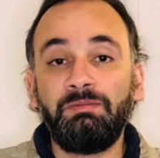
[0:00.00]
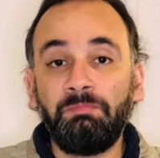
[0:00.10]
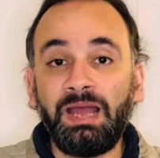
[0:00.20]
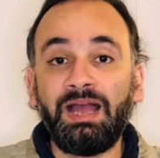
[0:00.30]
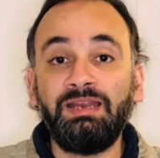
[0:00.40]

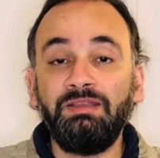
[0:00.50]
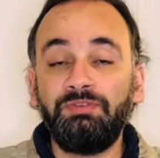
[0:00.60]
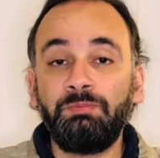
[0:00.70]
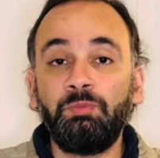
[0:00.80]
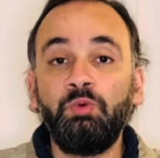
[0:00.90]
مع
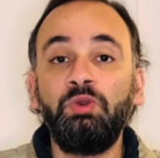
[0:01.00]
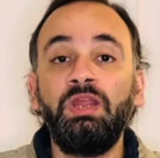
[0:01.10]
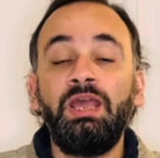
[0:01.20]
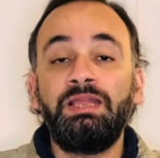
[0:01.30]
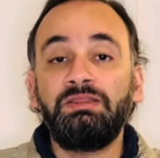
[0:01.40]
ليفربول
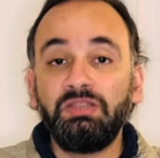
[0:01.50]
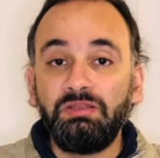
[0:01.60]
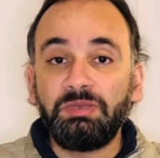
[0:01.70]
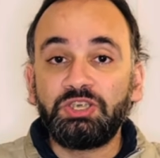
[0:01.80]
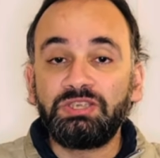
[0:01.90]
ضد
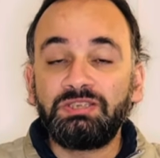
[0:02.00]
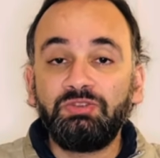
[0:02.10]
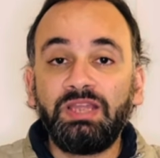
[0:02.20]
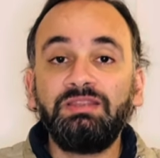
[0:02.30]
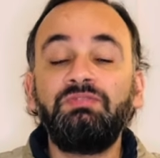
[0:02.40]
مانشستر
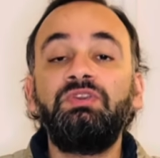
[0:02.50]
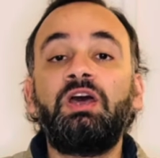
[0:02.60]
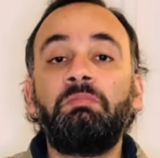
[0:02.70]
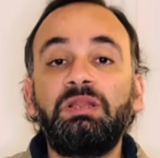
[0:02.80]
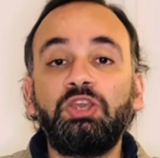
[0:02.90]
يونايتد في
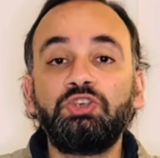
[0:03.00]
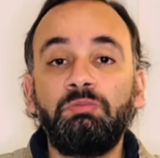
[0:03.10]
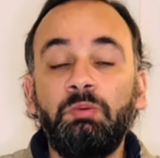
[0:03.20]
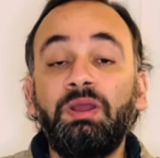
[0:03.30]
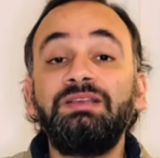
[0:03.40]
14
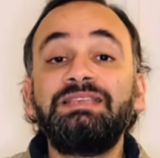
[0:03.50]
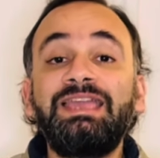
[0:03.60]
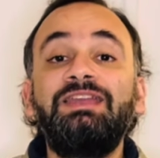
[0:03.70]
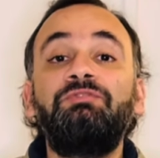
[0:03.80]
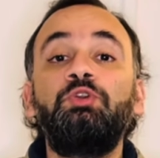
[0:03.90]
مباراة
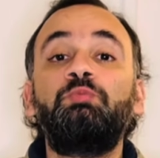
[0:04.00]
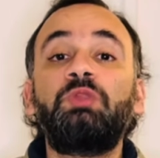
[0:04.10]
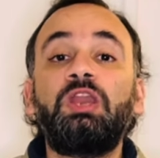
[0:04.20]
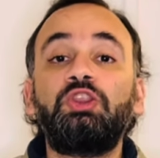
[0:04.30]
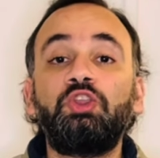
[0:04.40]
سجل فيهم
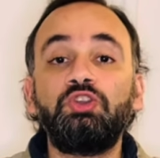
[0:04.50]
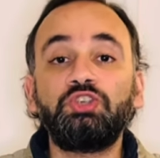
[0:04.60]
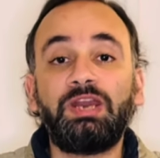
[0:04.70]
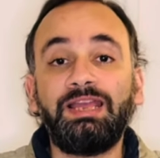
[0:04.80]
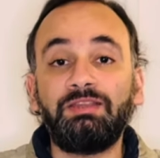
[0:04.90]

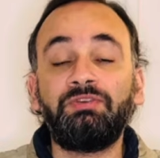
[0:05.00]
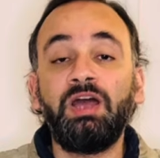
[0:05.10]
13 هدف